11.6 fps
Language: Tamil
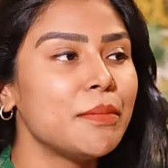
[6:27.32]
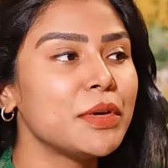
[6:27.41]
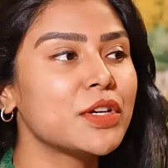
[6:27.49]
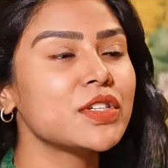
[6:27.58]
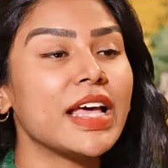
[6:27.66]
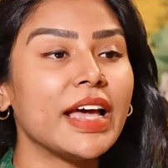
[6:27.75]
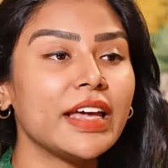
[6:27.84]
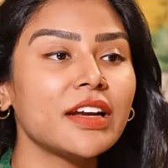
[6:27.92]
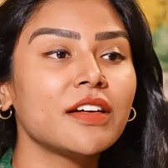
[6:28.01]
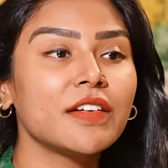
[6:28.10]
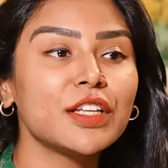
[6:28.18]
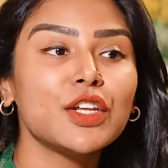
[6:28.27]
பிகாஸ்
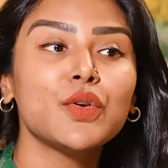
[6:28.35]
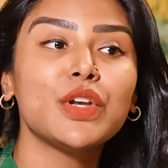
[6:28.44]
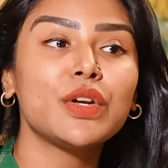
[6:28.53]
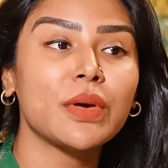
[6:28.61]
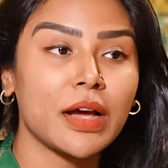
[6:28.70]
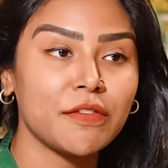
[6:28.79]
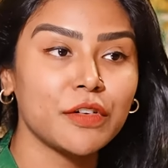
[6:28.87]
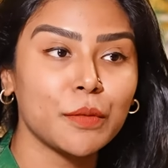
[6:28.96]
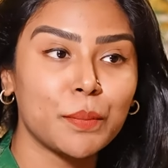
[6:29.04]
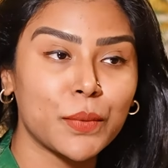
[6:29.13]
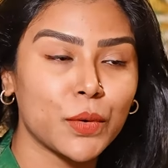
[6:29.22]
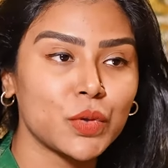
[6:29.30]
ஹேருக்கு வந்துட்டு யூ நீட் டு ஹேவ்
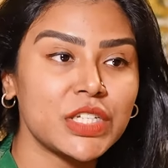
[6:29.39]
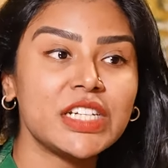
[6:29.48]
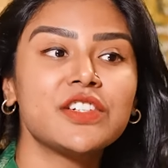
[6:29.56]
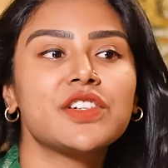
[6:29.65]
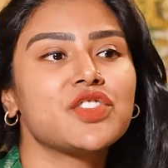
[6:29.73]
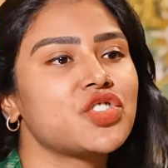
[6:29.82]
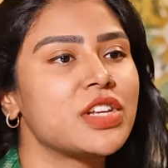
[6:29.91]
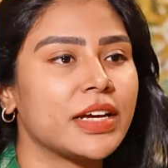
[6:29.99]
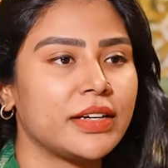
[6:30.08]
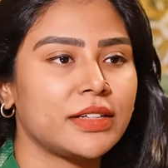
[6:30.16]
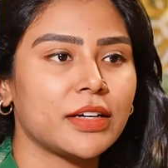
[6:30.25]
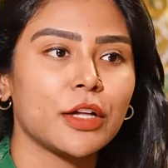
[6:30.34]
அ ப்ரோட்டீன் ரிச்
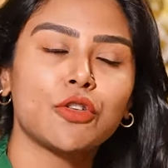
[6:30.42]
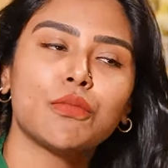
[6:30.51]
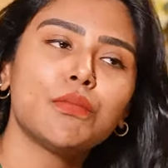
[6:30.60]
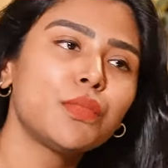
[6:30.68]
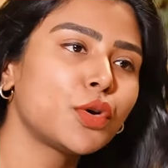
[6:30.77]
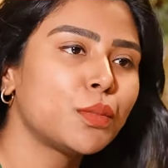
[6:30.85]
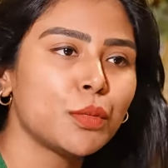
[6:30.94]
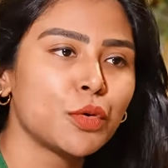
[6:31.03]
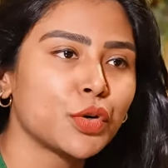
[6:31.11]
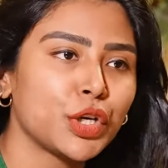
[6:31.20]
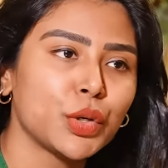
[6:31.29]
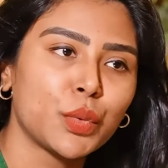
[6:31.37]
டயட் அது ரொம்ப ரொம்ப
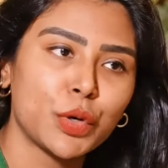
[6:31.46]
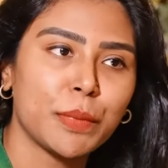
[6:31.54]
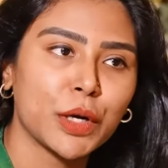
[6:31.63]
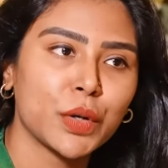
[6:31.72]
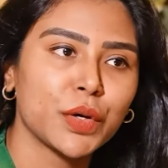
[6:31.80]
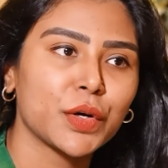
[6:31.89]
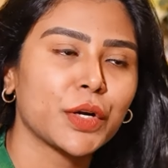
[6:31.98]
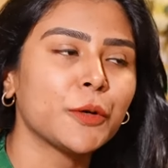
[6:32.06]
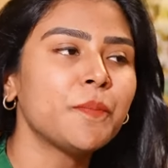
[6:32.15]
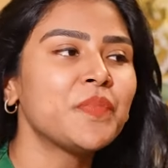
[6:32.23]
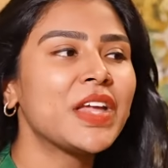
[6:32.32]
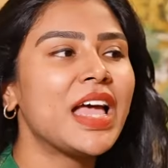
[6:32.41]
முக்கியம் ஒரு பக்கம்
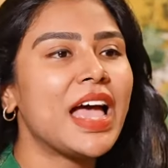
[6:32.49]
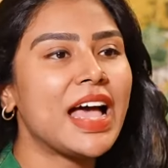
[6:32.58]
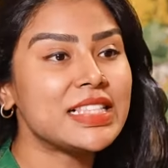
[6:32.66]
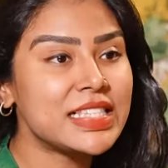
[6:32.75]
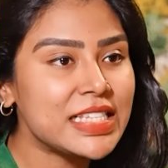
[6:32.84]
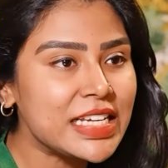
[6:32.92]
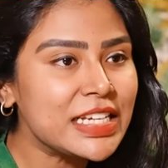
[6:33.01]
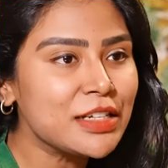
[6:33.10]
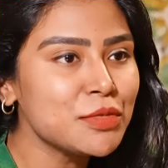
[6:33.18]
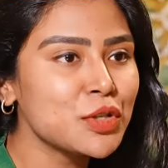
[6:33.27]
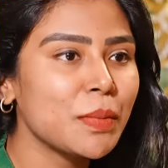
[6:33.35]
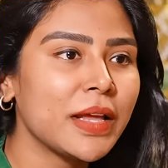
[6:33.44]
இருக்கணும் அண்ட்
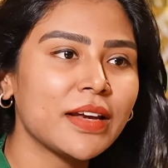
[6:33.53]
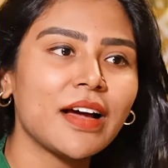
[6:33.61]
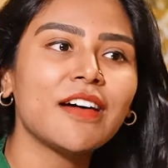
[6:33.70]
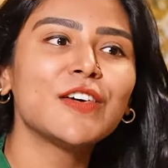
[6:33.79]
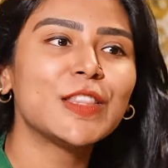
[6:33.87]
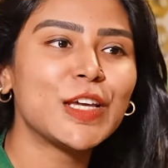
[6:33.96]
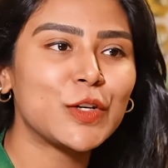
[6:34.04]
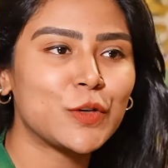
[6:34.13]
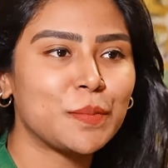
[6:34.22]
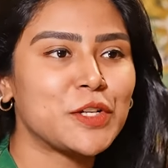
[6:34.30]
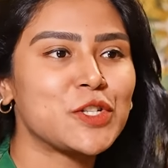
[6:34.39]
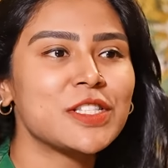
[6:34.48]
சீரம்ஸுமே நான் வந்து
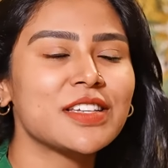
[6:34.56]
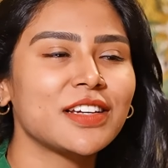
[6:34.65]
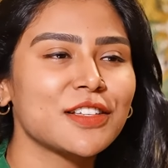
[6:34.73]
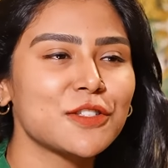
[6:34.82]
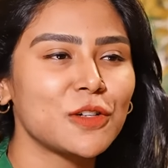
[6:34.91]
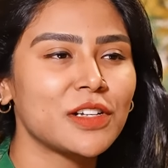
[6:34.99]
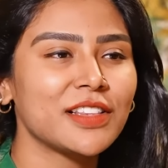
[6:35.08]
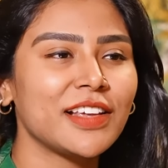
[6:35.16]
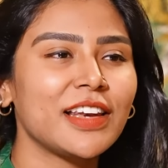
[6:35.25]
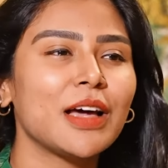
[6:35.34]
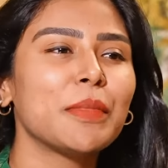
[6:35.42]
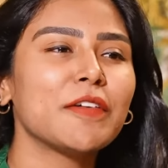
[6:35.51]
என்னோட பேஷண்ட்ஸ் கிட்ட சொல்றது
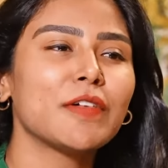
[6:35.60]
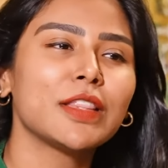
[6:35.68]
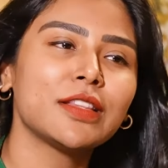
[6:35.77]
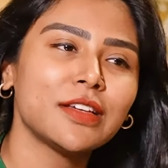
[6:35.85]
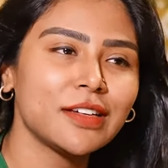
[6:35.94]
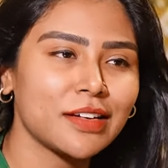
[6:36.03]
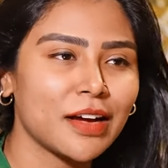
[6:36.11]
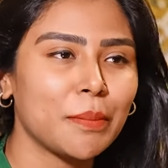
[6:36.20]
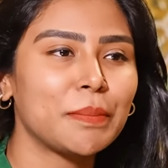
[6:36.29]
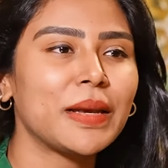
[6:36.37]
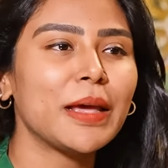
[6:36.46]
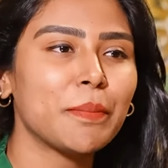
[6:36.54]
எல்லாமே வந்து
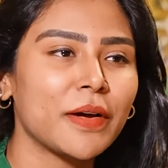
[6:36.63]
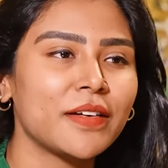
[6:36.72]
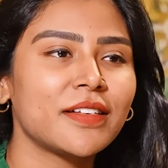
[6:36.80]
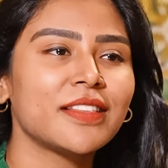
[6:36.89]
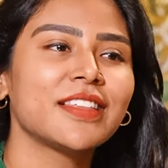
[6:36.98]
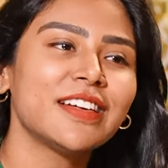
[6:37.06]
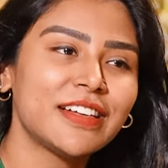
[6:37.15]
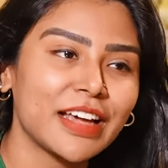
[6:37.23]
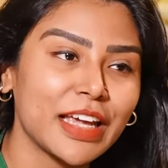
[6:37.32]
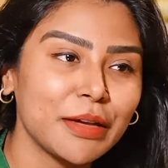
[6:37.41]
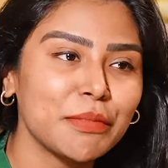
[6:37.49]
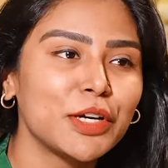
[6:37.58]
அப்ளை பண்றதுக்கு
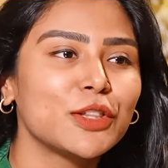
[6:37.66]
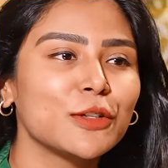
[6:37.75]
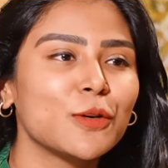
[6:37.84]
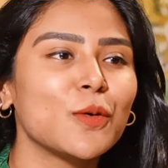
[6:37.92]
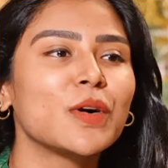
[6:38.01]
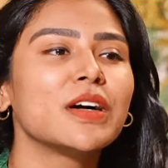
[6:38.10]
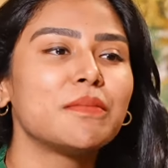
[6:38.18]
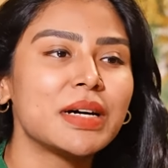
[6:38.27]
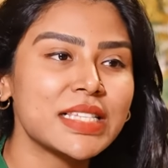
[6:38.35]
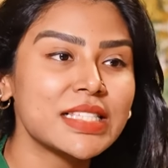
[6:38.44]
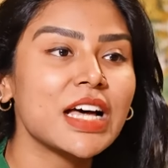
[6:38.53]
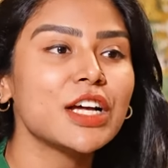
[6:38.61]
டைம் எடுத்துக்கோங்க
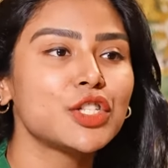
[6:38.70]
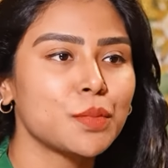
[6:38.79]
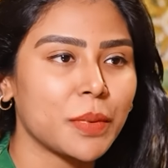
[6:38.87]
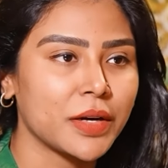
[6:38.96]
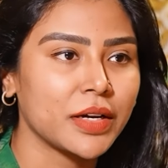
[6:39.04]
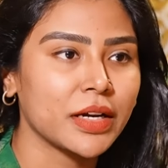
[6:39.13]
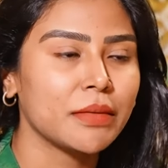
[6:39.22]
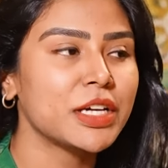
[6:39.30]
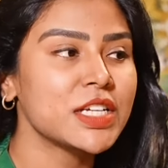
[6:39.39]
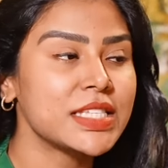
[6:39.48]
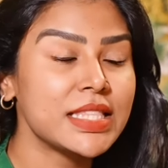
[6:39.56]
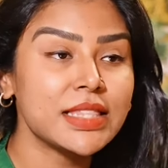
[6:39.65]
மசாஜ் பண்ணுங்க
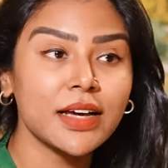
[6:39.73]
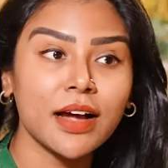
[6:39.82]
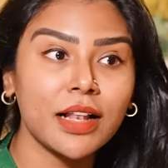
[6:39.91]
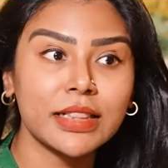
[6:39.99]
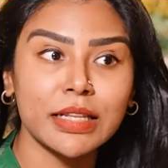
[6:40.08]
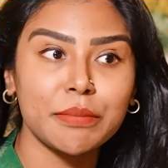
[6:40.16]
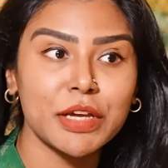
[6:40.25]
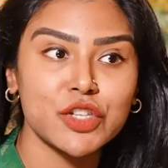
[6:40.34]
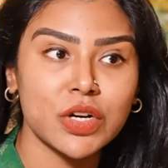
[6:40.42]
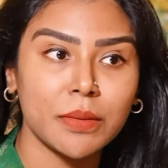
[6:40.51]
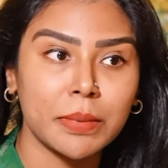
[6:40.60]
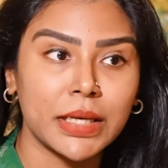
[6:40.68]
பிகாஸ் இந்த காலத்தில்
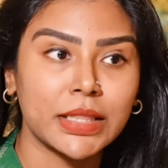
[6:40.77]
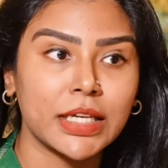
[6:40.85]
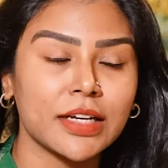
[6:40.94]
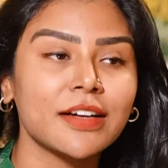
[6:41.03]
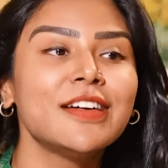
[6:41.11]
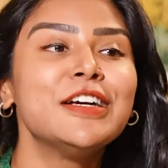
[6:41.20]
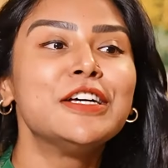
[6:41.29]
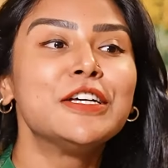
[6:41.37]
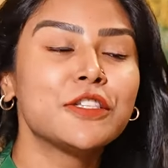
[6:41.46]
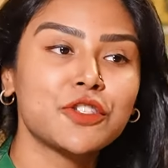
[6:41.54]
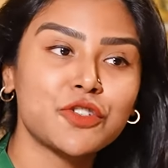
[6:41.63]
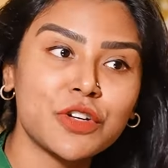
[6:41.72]
மேஜராக பார்த்தீங்கன்னா
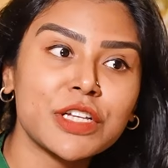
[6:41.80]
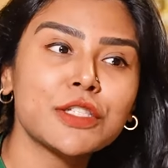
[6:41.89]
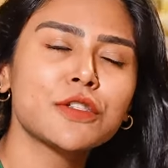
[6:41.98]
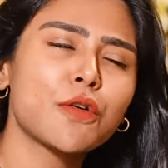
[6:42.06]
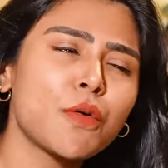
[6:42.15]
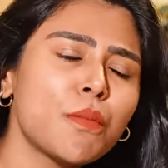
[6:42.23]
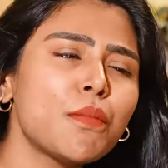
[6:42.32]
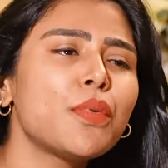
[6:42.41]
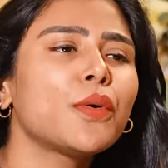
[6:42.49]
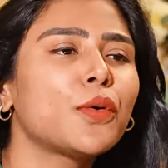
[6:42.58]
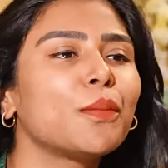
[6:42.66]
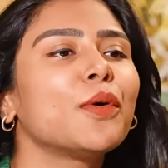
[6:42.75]
ஸ்ட்ரெஸ்
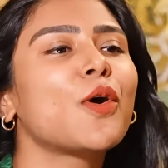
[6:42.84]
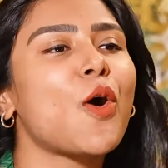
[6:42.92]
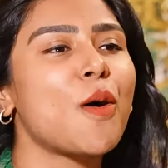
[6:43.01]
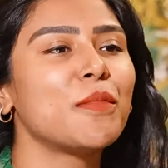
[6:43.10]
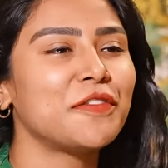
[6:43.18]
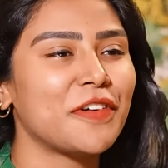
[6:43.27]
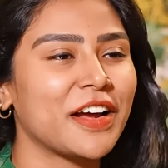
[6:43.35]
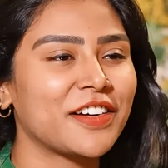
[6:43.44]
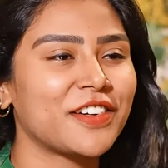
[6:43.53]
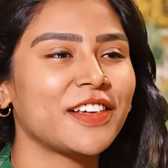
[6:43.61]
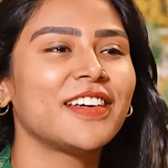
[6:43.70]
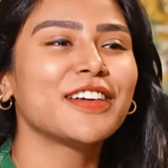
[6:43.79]
ரொம்ப ரொம்ப காமன்
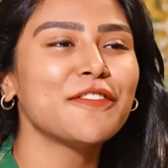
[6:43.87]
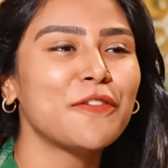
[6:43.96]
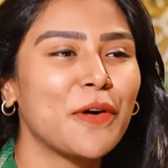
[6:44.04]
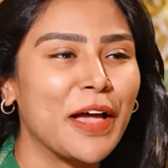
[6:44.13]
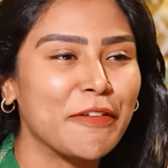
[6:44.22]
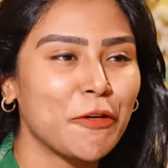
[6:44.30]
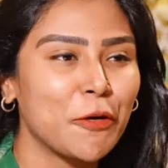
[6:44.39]
ஃபேக்டராக இருக்கு ஃபார் ஹேர்